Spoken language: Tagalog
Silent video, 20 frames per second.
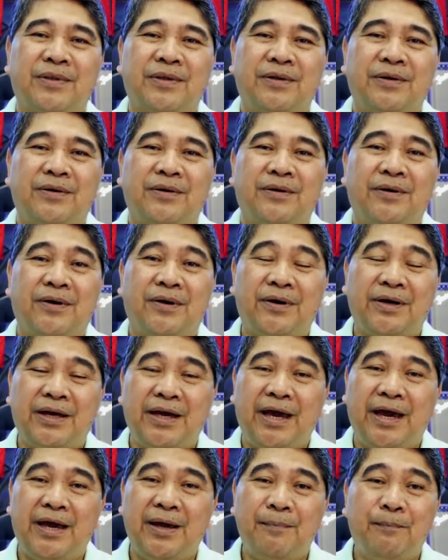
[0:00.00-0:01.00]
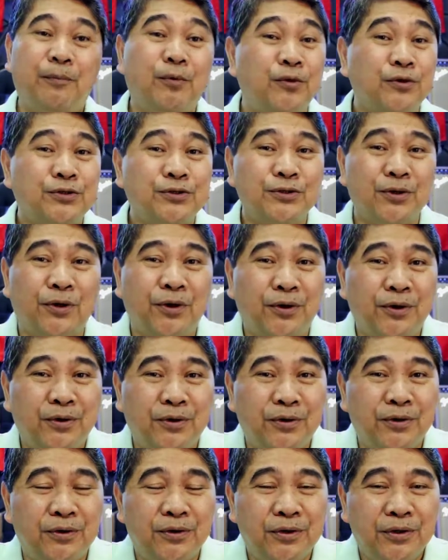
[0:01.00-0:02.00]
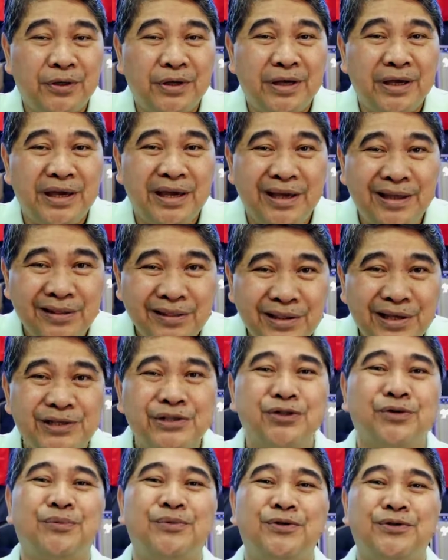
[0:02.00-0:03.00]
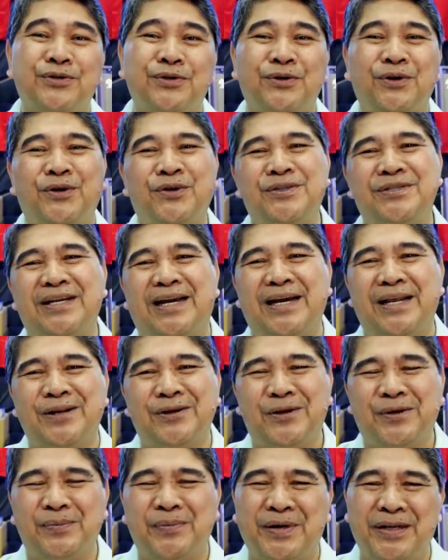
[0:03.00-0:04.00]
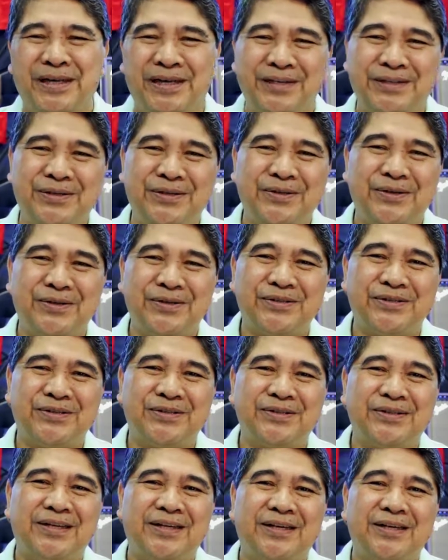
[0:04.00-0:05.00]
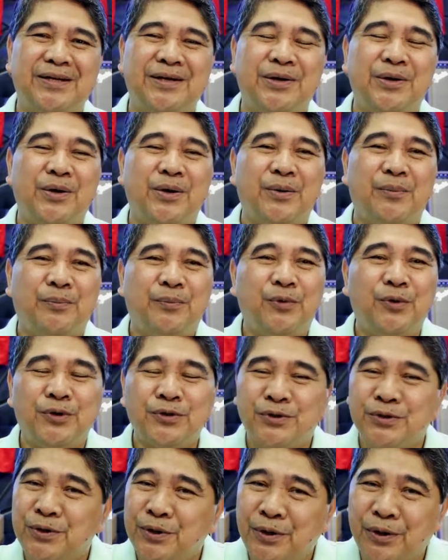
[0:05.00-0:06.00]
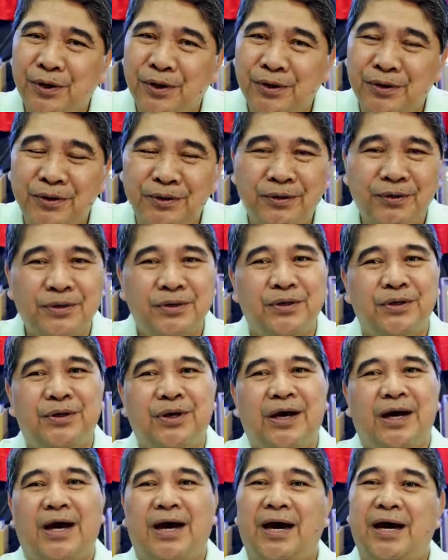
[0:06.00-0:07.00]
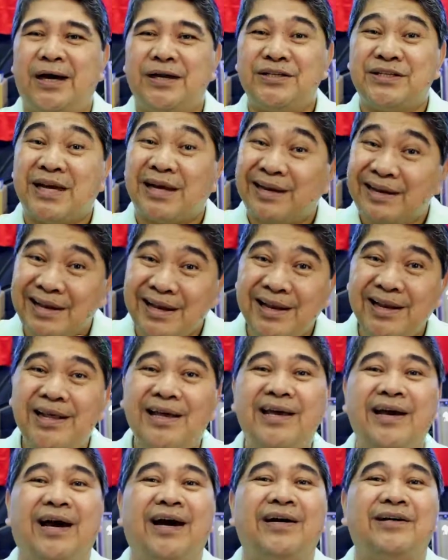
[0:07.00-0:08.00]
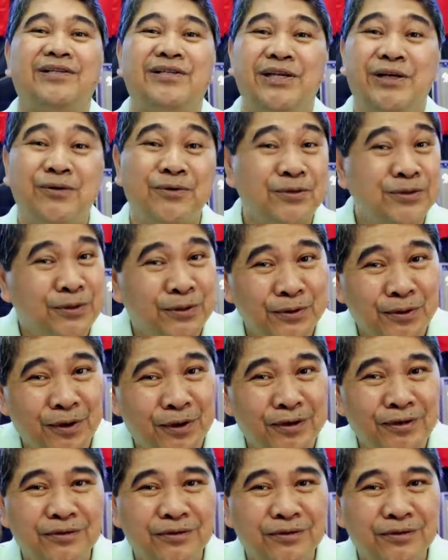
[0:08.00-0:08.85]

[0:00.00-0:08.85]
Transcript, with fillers: Okay, pusong hindi sumusunod sa kalooban ng Diyos. Pusong uh, sarili ang sinusunod.